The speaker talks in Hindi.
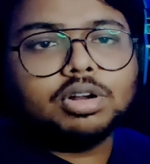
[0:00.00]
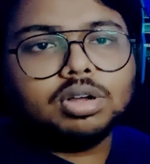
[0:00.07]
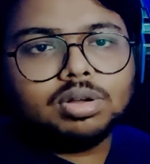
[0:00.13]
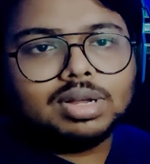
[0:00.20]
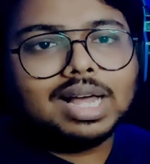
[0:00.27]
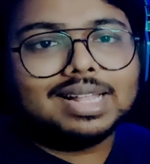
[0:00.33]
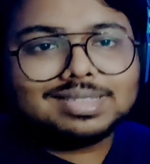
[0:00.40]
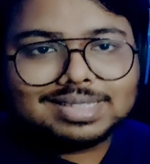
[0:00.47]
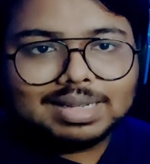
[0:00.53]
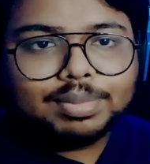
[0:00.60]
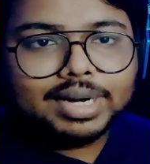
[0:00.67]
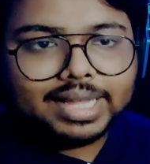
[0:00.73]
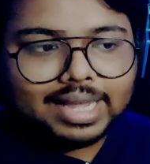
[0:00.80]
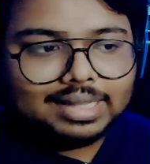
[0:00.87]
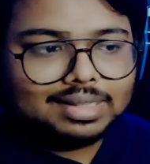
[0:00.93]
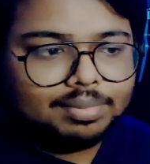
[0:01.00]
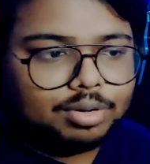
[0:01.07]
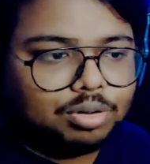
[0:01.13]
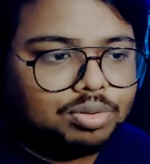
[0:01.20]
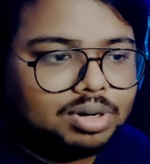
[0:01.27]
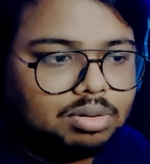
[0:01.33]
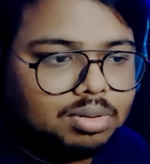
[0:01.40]
bro, हाथ से बढ़ गया था
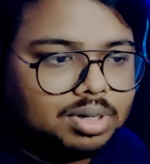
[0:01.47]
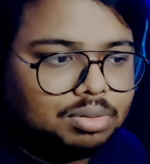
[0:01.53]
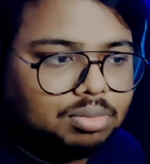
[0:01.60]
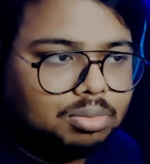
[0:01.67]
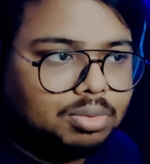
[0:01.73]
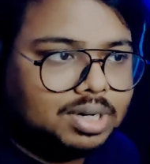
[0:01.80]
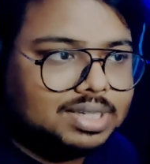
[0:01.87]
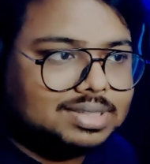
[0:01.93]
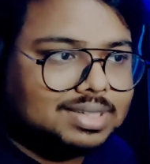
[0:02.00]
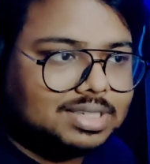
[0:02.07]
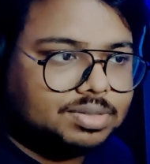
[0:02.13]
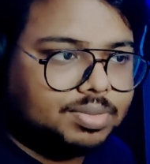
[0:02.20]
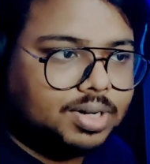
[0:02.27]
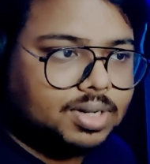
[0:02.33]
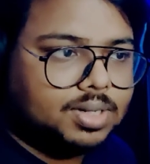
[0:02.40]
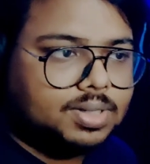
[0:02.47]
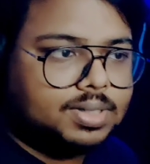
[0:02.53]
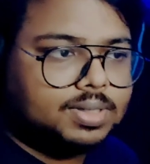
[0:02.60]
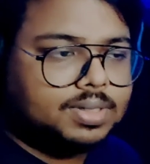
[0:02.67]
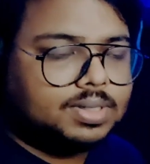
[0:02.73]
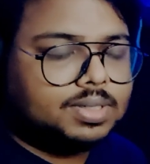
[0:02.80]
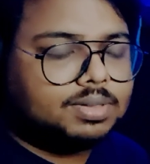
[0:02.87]
bro. What, what इज दिस ब्रो
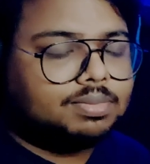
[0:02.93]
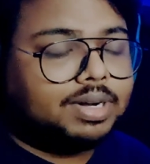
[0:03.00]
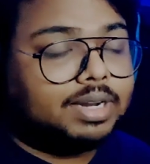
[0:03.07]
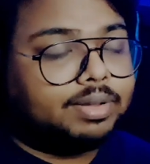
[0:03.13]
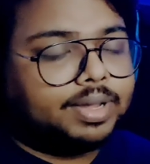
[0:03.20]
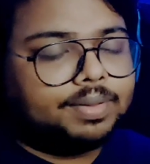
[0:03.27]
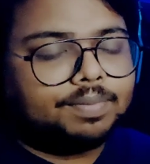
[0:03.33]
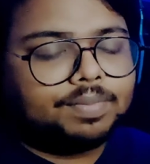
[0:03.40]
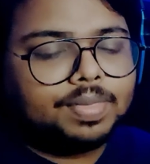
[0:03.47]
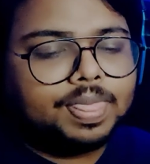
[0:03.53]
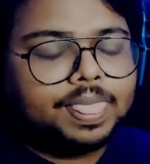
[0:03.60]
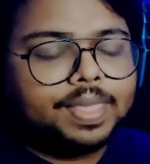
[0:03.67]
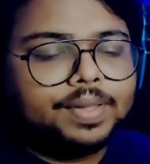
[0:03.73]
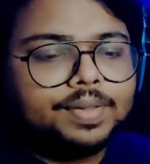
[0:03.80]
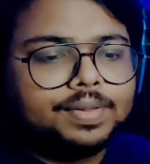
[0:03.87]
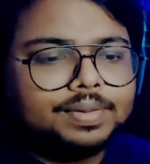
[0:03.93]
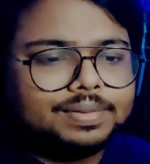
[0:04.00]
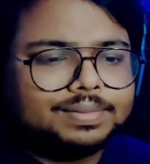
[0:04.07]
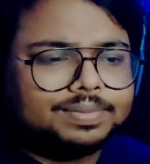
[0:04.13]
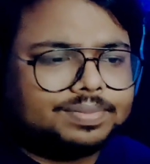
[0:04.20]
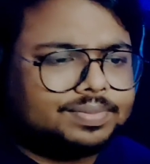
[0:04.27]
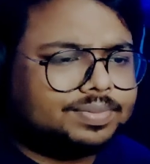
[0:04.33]
बट
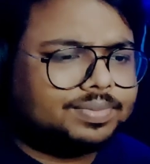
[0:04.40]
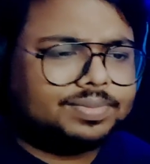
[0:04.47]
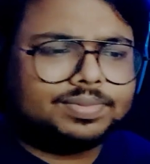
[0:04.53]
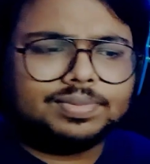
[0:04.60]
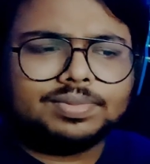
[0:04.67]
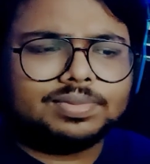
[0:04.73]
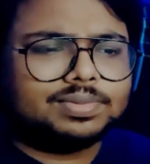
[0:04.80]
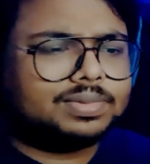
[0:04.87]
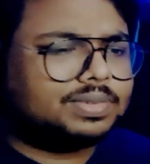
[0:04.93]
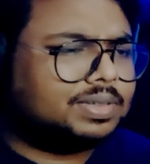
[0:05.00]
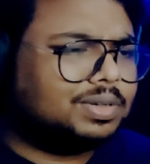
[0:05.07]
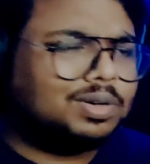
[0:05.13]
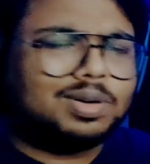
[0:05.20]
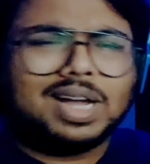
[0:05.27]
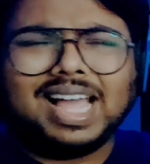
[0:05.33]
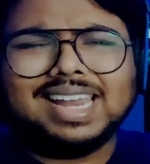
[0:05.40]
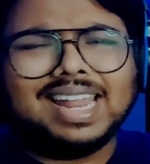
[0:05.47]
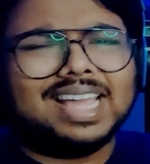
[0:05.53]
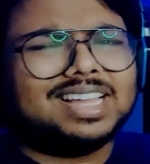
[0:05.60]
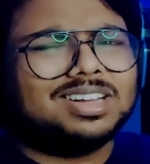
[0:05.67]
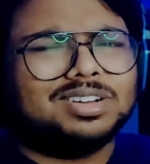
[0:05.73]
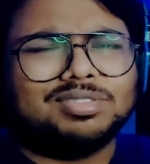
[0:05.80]
anyway. Oh, I
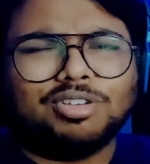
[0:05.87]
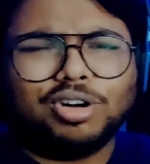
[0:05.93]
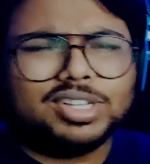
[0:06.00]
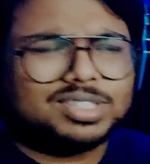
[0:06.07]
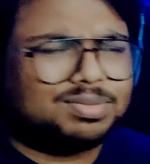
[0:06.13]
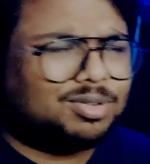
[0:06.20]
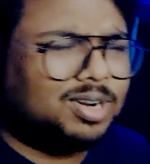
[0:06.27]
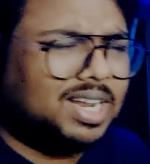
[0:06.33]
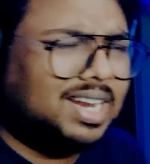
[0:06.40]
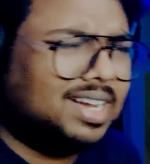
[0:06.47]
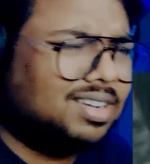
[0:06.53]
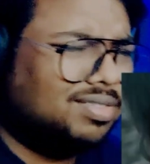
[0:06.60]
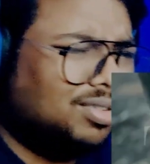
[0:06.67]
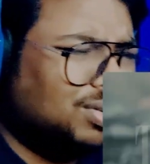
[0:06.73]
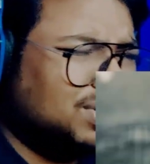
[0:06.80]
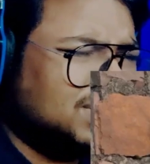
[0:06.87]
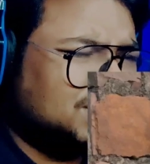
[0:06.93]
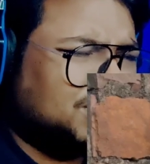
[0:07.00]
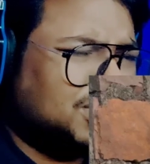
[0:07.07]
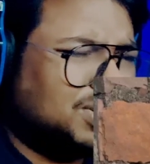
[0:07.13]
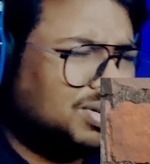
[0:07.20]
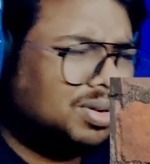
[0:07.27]
like her voice, bro. I like her vocals.
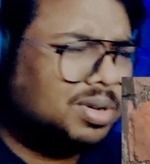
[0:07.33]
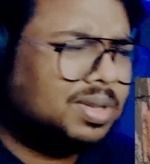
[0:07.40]
ना बच oh.